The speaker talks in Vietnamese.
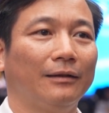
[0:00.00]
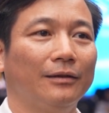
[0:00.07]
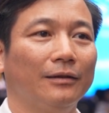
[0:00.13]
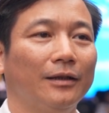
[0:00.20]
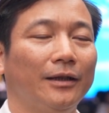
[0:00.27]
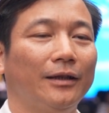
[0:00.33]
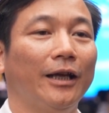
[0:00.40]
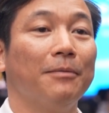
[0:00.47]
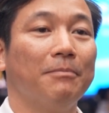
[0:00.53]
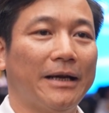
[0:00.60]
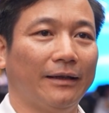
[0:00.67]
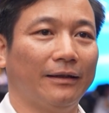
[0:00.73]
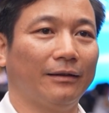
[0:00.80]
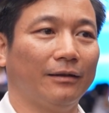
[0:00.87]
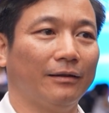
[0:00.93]
những cái thế
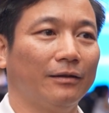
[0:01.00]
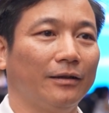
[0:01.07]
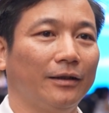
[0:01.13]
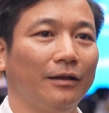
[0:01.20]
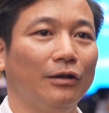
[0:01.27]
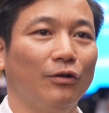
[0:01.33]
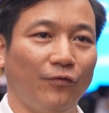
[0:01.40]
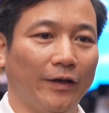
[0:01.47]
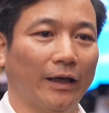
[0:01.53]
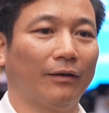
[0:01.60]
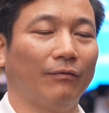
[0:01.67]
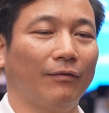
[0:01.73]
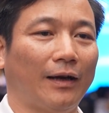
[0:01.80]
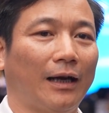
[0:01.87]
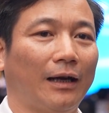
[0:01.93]
mạnh, những cái ưu việt
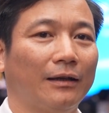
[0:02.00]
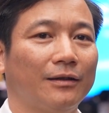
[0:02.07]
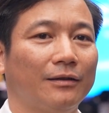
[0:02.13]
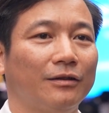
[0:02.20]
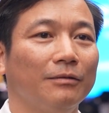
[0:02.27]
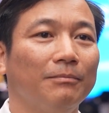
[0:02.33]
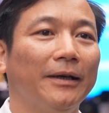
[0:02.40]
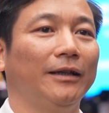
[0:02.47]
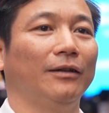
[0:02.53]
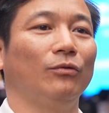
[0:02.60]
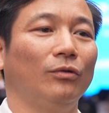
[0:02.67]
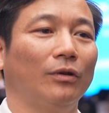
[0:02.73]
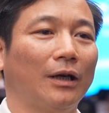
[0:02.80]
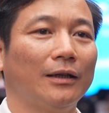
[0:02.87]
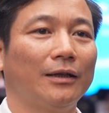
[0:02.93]
và sứ mệnh
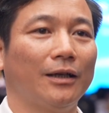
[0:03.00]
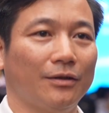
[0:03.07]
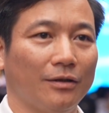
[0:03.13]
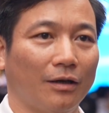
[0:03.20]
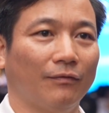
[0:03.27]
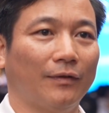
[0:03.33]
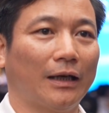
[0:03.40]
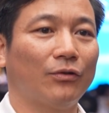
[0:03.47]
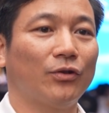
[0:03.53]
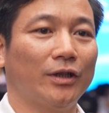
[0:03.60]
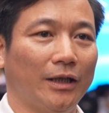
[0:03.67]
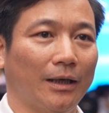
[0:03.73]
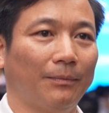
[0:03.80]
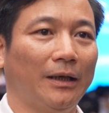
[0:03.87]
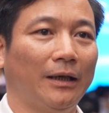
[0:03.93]
của các nhà trường và các
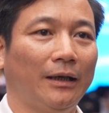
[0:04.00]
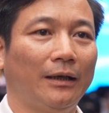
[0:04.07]
doanh nghiệp